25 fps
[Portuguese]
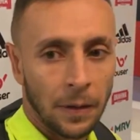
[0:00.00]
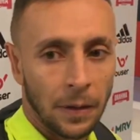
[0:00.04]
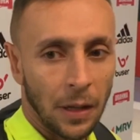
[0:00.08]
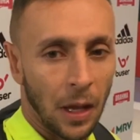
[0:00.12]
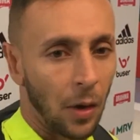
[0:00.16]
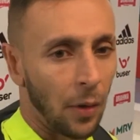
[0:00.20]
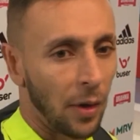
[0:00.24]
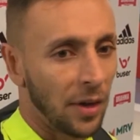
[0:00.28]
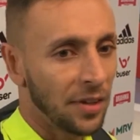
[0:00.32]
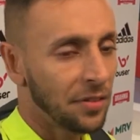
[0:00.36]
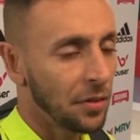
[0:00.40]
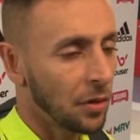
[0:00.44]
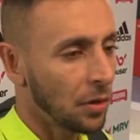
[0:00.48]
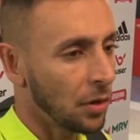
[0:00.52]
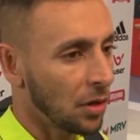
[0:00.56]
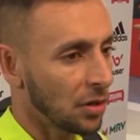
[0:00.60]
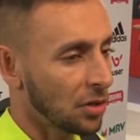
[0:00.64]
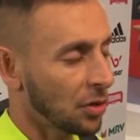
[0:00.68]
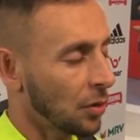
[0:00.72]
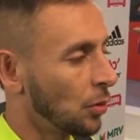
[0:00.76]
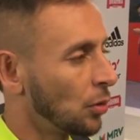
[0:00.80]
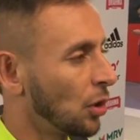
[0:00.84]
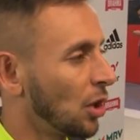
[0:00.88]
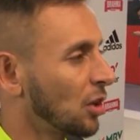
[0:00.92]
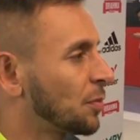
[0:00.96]
Não, esse é o
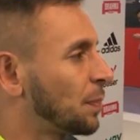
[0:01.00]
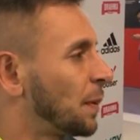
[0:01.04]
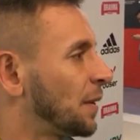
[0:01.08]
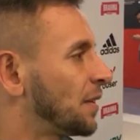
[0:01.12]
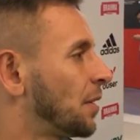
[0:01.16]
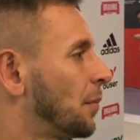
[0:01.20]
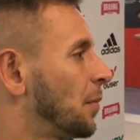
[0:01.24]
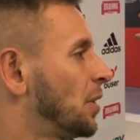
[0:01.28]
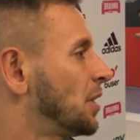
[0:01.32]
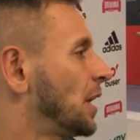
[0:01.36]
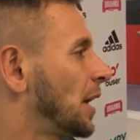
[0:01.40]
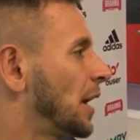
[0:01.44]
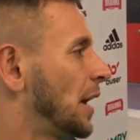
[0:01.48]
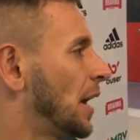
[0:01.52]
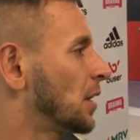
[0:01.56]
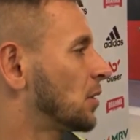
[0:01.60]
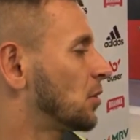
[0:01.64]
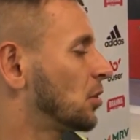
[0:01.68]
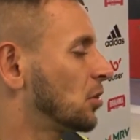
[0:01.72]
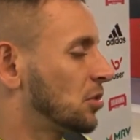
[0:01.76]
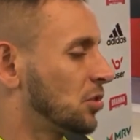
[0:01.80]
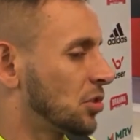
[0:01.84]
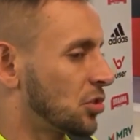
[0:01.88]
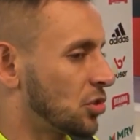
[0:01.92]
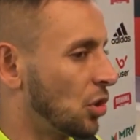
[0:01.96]
nosso, o nosso pensamento é ganhar
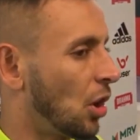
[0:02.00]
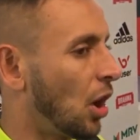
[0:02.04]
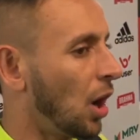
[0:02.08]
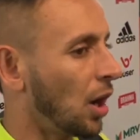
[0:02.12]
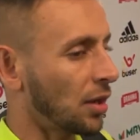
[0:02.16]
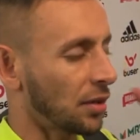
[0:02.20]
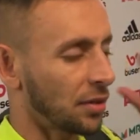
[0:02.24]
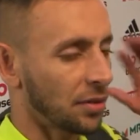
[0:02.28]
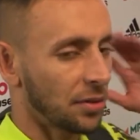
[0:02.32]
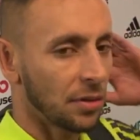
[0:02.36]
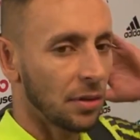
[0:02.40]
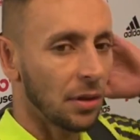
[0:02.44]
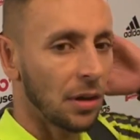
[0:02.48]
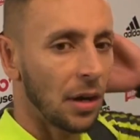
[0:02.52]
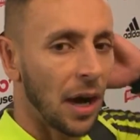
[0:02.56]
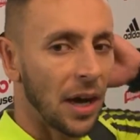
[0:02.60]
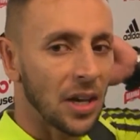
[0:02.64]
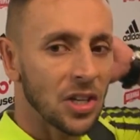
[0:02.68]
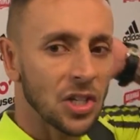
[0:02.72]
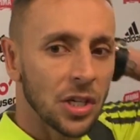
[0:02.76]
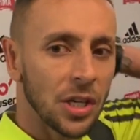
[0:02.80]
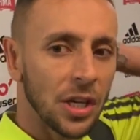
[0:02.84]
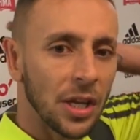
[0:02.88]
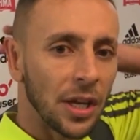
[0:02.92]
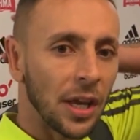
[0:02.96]
todos os jogos.
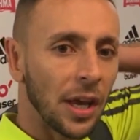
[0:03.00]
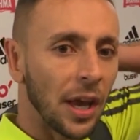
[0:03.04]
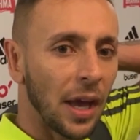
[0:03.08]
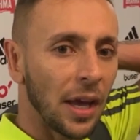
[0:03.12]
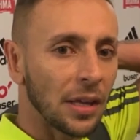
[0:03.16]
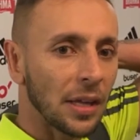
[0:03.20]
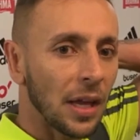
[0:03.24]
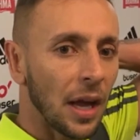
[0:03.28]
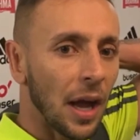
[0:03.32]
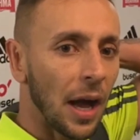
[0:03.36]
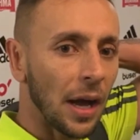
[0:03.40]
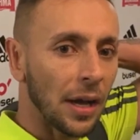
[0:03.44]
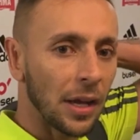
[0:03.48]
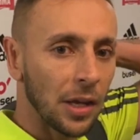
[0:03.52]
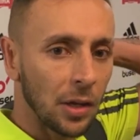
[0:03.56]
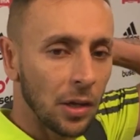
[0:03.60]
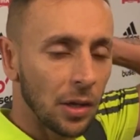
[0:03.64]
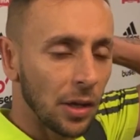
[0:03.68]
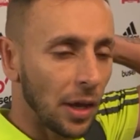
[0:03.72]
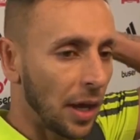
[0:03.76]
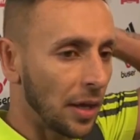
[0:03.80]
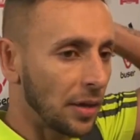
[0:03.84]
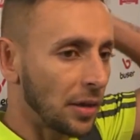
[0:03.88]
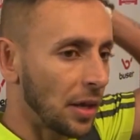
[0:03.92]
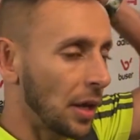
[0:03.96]
Acho que ninguém tá aqui
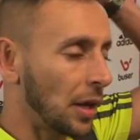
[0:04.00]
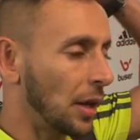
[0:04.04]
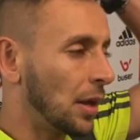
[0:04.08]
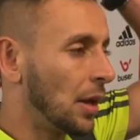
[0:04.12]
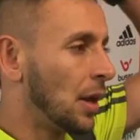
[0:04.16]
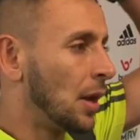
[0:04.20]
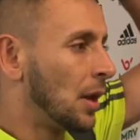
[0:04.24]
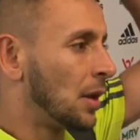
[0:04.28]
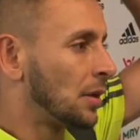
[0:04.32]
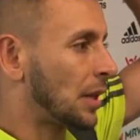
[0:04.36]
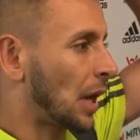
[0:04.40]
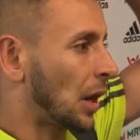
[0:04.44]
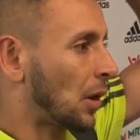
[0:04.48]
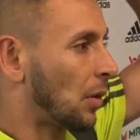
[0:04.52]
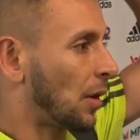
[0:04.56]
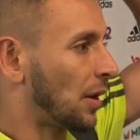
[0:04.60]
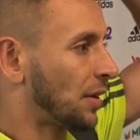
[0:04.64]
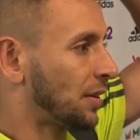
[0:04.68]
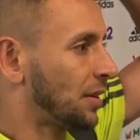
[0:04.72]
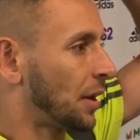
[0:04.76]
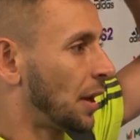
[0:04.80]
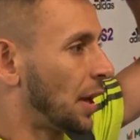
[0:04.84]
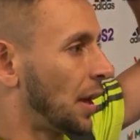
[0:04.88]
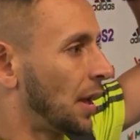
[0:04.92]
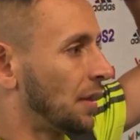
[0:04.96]
ninguém tem tá com
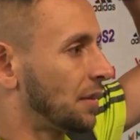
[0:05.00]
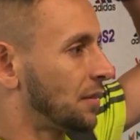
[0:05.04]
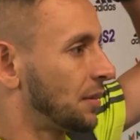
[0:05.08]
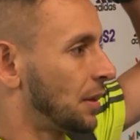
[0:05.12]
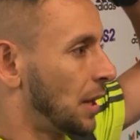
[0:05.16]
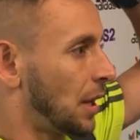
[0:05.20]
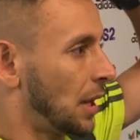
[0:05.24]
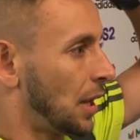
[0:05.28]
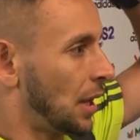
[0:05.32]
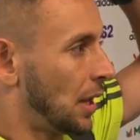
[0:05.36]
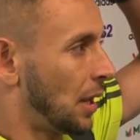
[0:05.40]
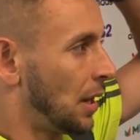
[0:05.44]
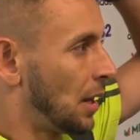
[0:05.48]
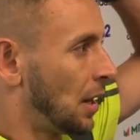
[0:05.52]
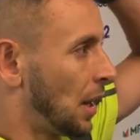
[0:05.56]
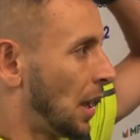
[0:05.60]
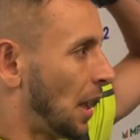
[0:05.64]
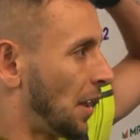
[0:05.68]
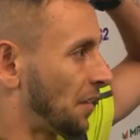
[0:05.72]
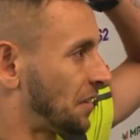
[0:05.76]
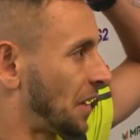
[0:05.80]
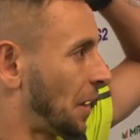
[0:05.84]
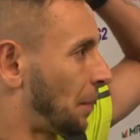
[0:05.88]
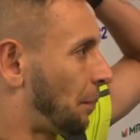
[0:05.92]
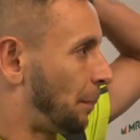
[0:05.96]
essa essa
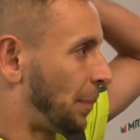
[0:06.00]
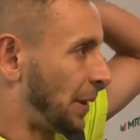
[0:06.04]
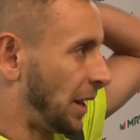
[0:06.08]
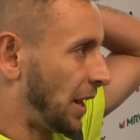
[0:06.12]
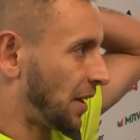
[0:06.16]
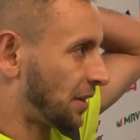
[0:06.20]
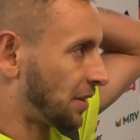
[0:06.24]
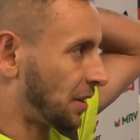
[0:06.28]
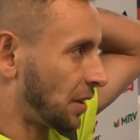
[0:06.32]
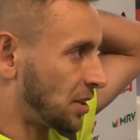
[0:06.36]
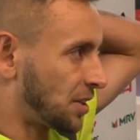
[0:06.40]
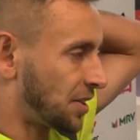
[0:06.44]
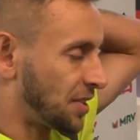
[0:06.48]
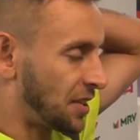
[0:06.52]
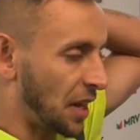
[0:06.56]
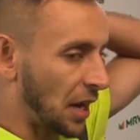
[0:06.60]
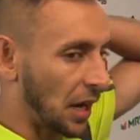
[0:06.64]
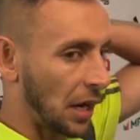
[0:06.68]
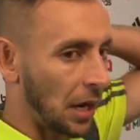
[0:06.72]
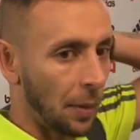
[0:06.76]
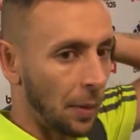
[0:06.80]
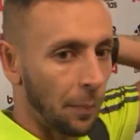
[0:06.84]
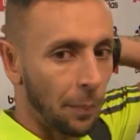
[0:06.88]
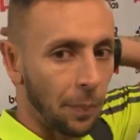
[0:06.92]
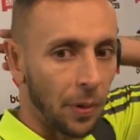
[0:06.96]
essa pressa de ser
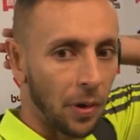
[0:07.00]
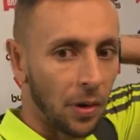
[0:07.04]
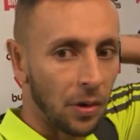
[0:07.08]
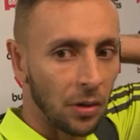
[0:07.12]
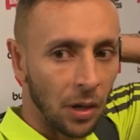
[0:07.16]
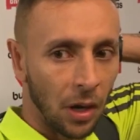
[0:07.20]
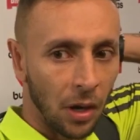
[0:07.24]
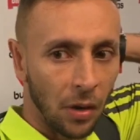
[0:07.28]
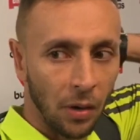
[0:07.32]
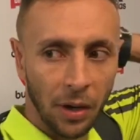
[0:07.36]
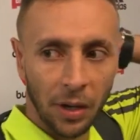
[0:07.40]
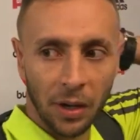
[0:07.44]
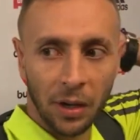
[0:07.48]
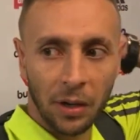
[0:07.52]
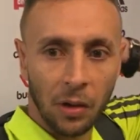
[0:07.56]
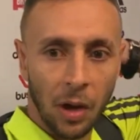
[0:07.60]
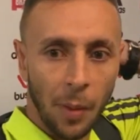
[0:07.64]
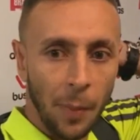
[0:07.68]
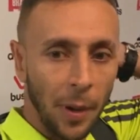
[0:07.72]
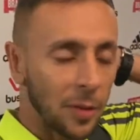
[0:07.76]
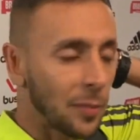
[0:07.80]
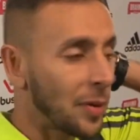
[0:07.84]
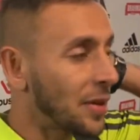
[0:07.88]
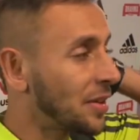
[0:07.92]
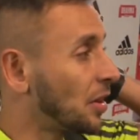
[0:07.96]
campeão, não. O
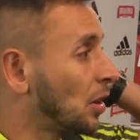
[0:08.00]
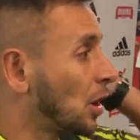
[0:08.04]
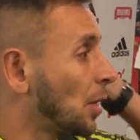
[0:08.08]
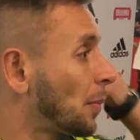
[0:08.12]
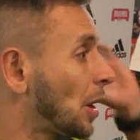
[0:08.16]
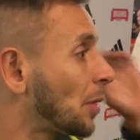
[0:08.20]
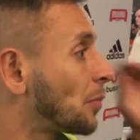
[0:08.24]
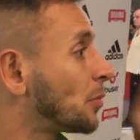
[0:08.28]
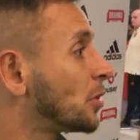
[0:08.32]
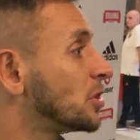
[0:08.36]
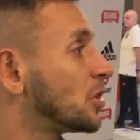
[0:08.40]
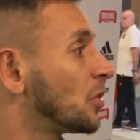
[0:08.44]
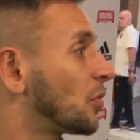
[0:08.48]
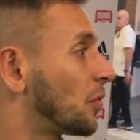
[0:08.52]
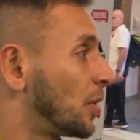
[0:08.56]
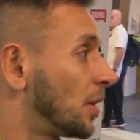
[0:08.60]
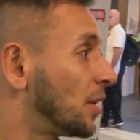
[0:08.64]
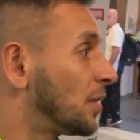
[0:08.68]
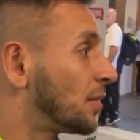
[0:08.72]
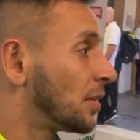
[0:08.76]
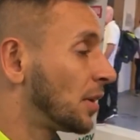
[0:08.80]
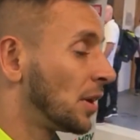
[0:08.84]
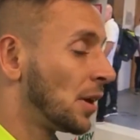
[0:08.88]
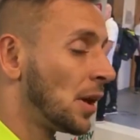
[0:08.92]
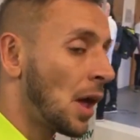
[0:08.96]
Campeonato Brasileiro é um campeonato muito
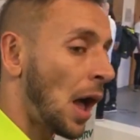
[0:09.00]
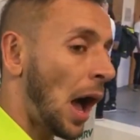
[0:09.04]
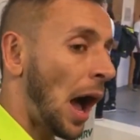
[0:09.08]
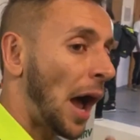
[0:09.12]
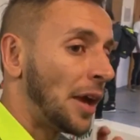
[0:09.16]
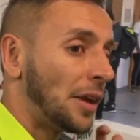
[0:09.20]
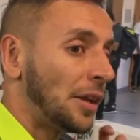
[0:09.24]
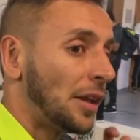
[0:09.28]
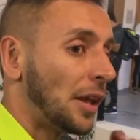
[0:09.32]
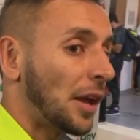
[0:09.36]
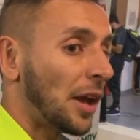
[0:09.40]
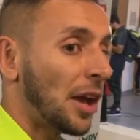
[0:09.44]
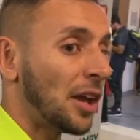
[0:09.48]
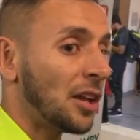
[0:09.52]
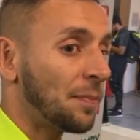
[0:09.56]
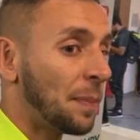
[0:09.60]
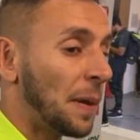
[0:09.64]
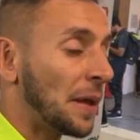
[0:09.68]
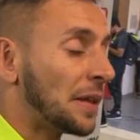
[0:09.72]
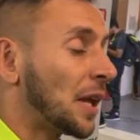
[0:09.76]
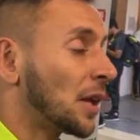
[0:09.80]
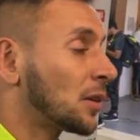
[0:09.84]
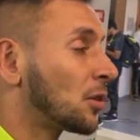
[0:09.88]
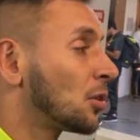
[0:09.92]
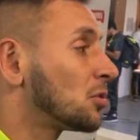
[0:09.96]
difícil. A gente tem que
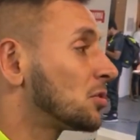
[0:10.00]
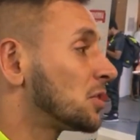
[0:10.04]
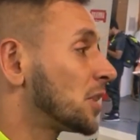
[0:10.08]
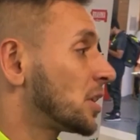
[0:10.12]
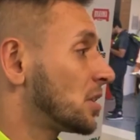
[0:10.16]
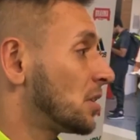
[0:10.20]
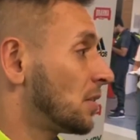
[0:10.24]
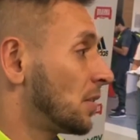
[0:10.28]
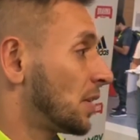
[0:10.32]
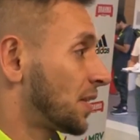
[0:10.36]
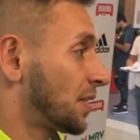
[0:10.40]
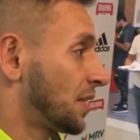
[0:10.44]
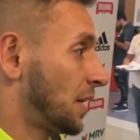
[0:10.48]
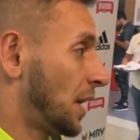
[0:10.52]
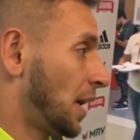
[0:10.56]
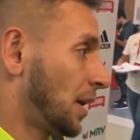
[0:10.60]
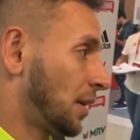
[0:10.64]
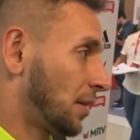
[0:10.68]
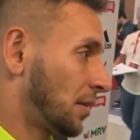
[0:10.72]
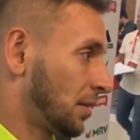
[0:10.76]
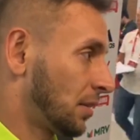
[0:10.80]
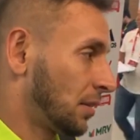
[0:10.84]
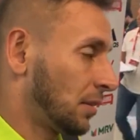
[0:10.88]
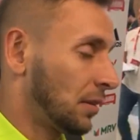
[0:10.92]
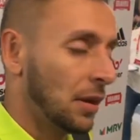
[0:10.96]
respeitar todos os
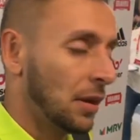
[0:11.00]
adversários.